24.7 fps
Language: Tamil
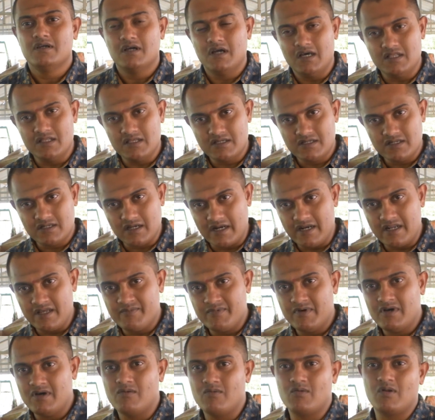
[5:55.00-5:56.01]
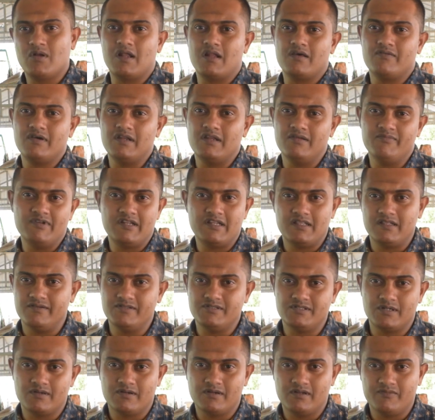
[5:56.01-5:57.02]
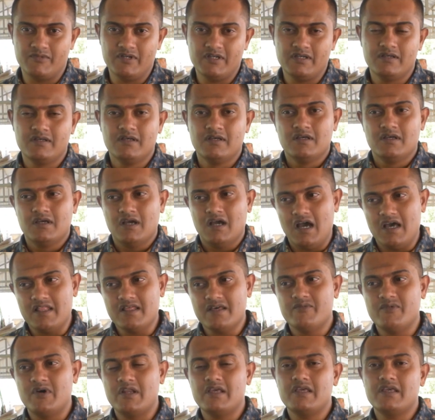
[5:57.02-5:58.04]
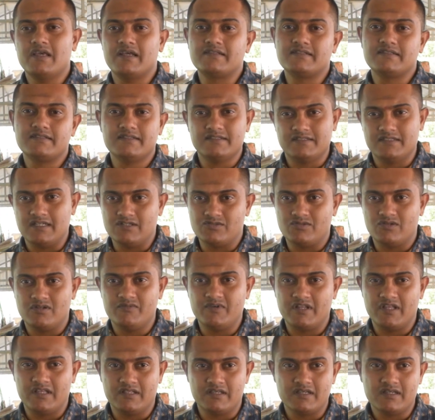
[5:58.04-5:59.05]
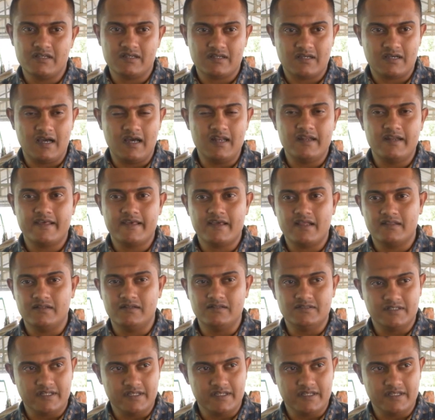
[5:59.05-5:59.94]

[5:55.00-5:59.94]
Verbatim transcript: அதுக்கு கண்டிப்பாக ஒரு அளவாக லிமிட்டில் தான் வச்சுருக்கணும் நம்ம அதே மாதிரி எக்ஸசைஸ் நான் சொன்ன மாதிரி அதுக்கு கால்நடையாக இருந்தாலும்